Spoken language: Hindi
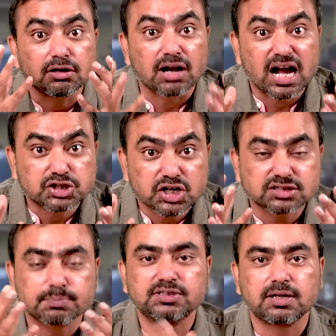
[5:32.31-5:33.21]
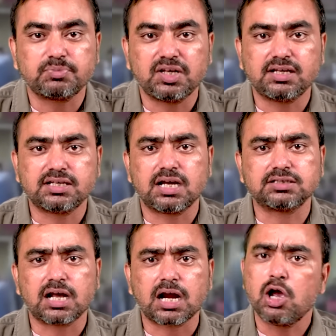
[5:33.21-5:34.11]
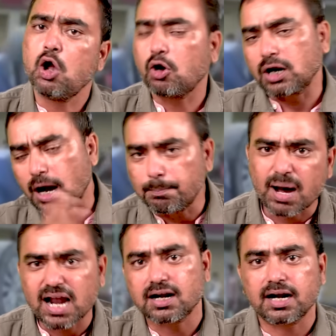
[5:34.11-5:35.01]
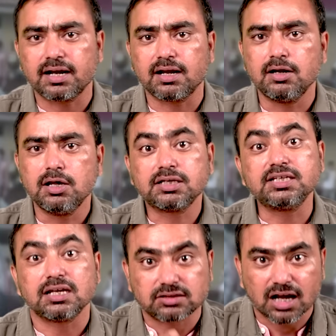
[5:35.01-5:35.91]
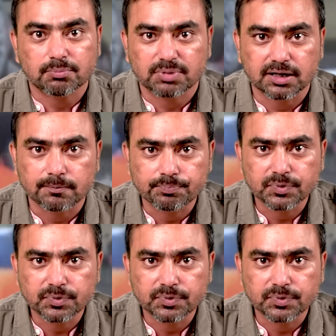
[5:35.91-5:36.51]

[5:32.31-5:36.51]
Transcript: राक्षस में तब्दील किया जा रहा है और हम मान रहे हैं कि यह धर्म है